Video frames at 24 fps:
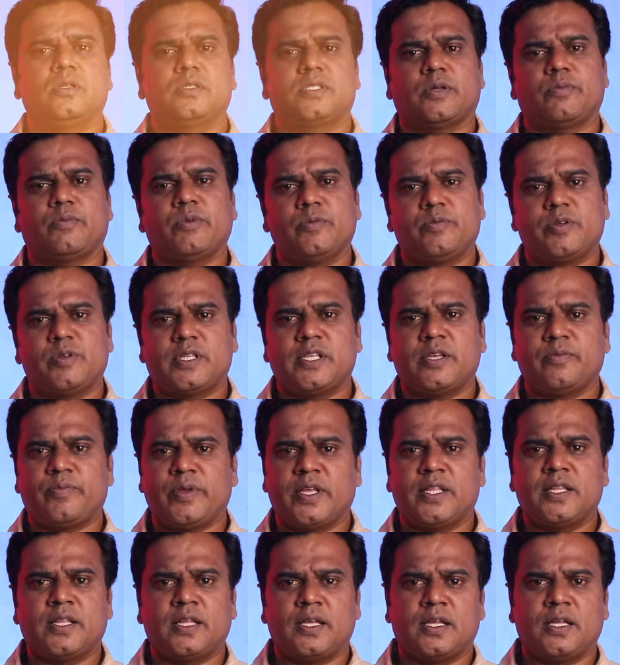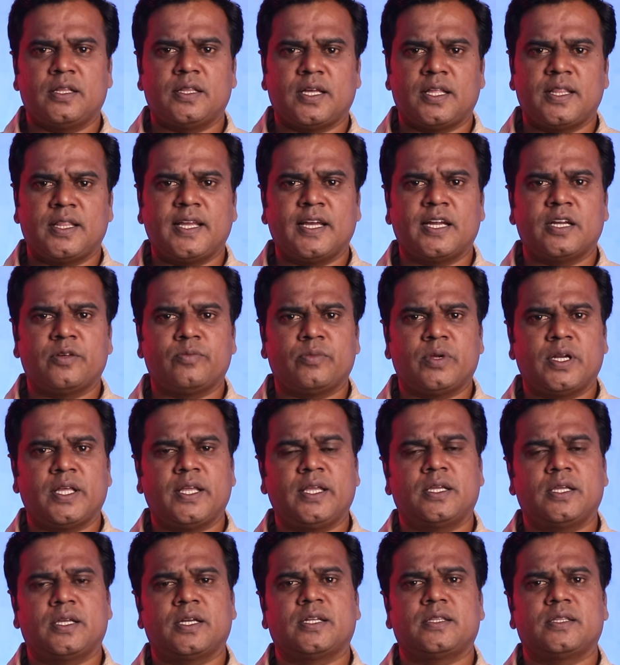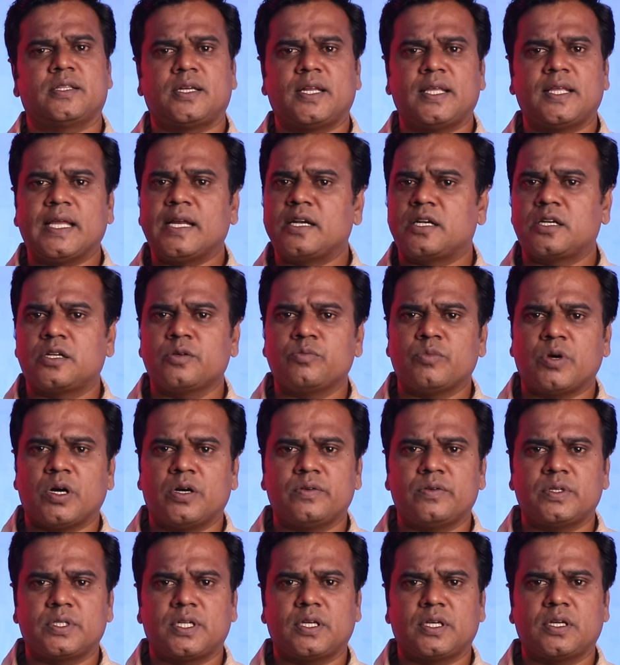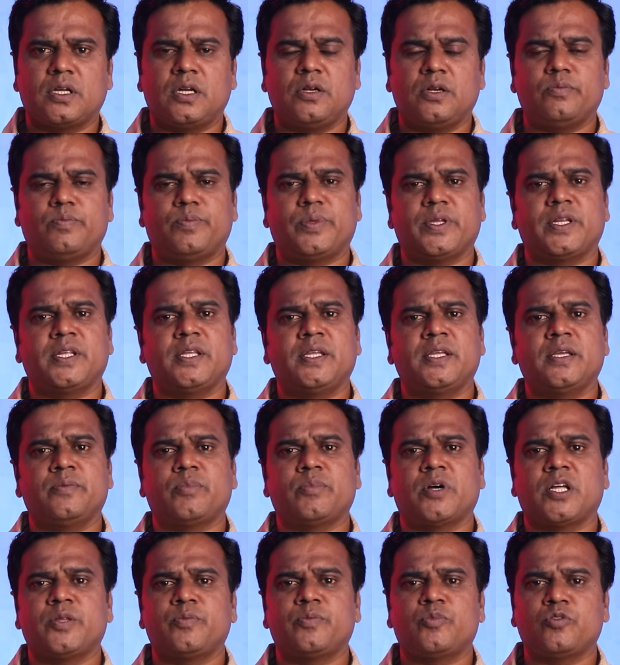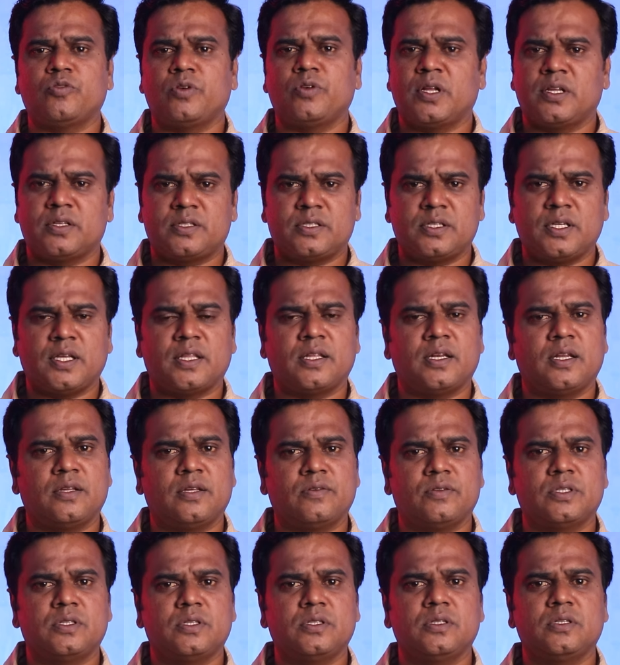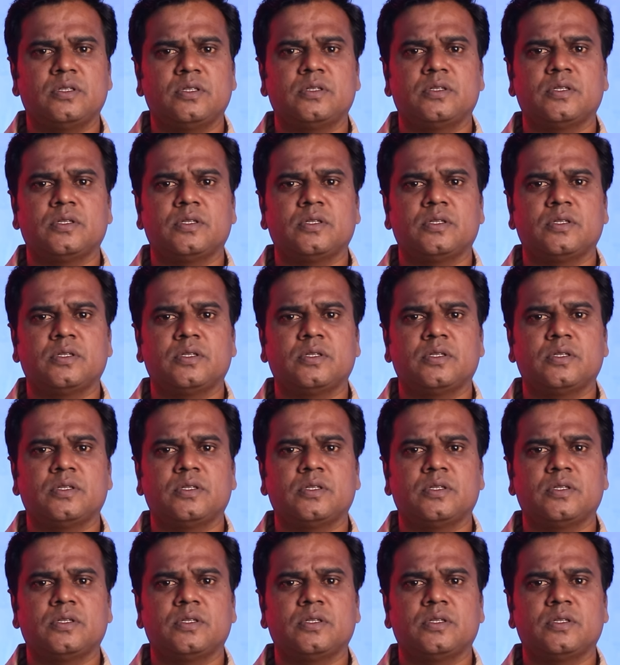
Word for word: சமீபத்திய பெய்த அந்த அதிகன மழை கிட்டத்தட்ட எட்டு மாவட்டங்கள் பெரிய பாதிப்புக்குள்ளாச்சு அதில் வந்து